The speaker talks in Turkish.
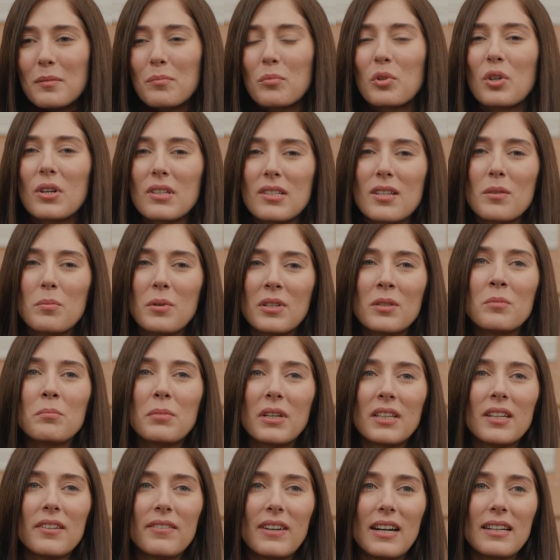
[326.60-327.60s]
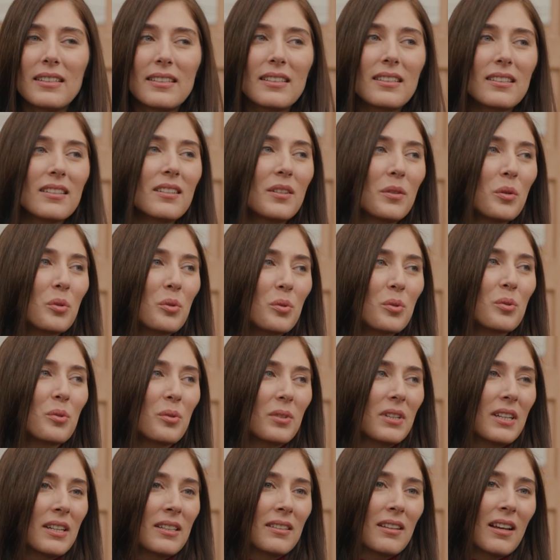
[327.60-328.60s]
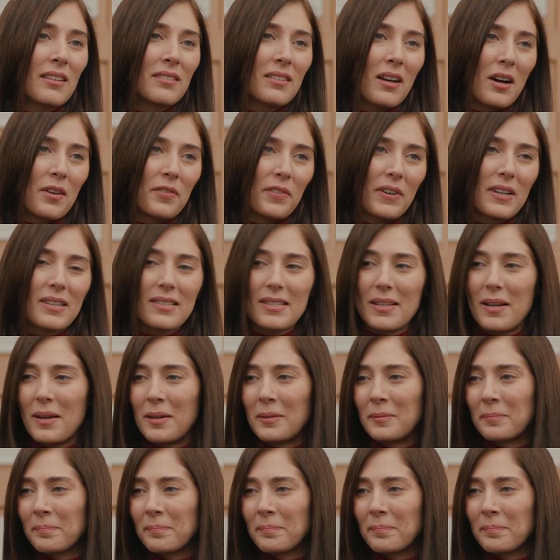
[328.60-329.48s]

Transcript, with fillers: Bu kasabanın bana verdikleri götürdüklerinden daha fazla.